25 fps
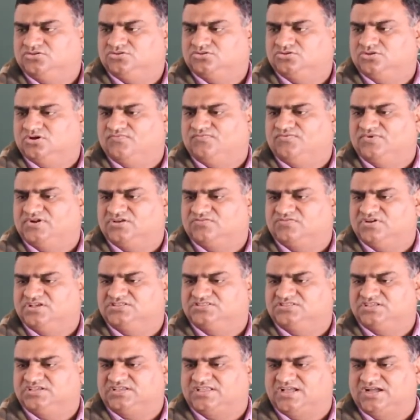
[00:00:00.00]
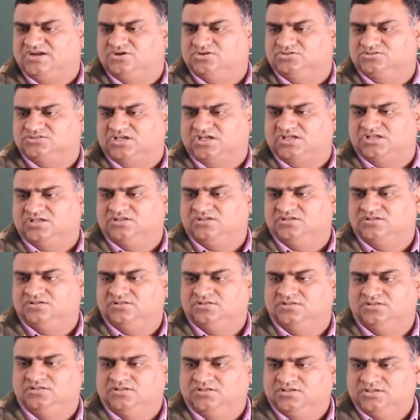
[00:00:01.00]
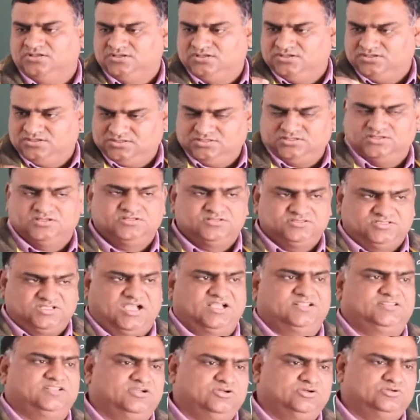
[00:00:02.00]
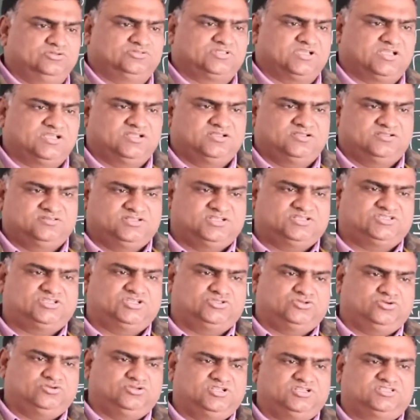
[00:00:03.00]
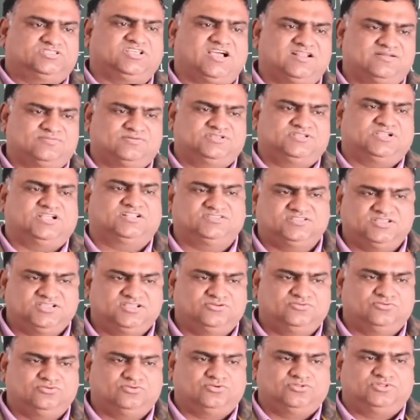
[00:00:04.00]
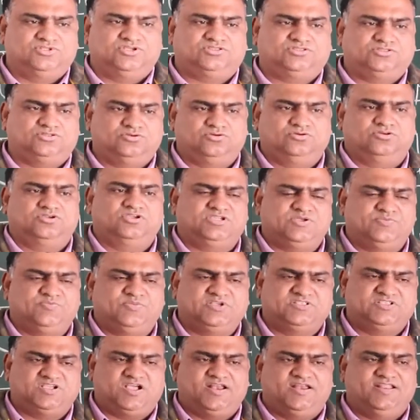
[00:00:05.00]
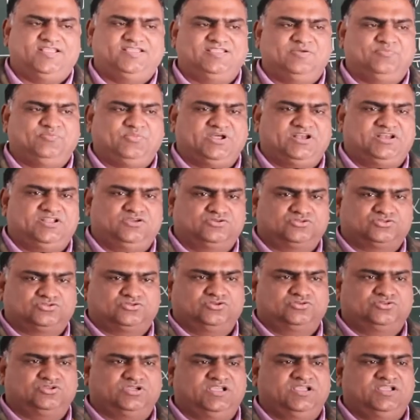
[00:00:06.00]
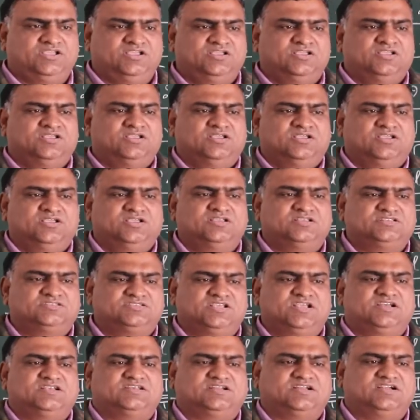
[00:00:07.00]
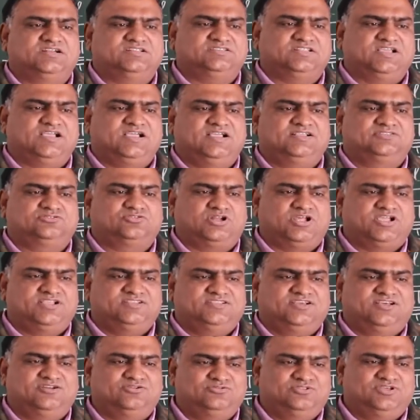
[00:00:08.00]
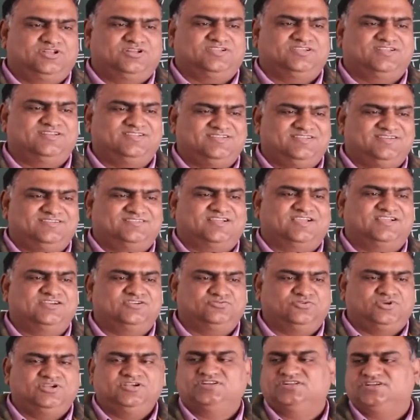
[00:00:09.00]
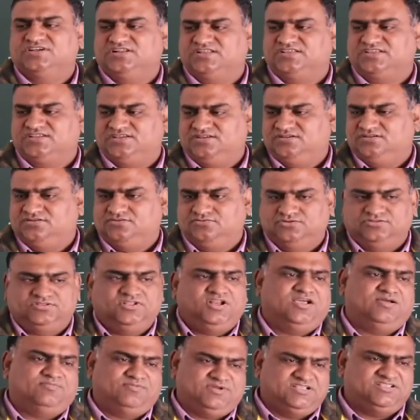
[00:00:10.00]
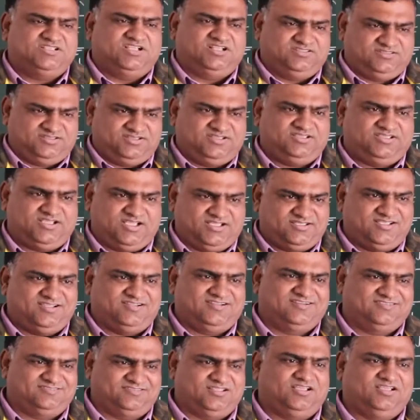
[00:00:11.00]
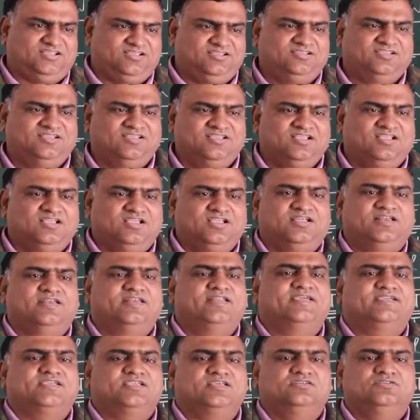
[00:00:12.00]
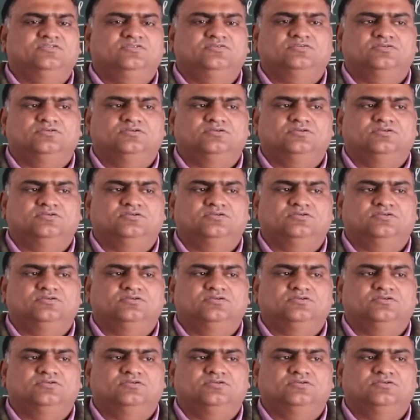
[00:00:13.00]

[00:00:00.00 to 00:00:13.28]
तो फ्रिक्वेंसी क्या होता है ज़्यादा होता है जैसे जो गिटार बजाते हैं उनको देखते होंगे कि बजाने के पहले उसको जो है सेट करता है थोड़ा इधर उधर करके टाइट वाइट करके उतना हम नहीं जानते हैं क्या क्या करता है लेकिन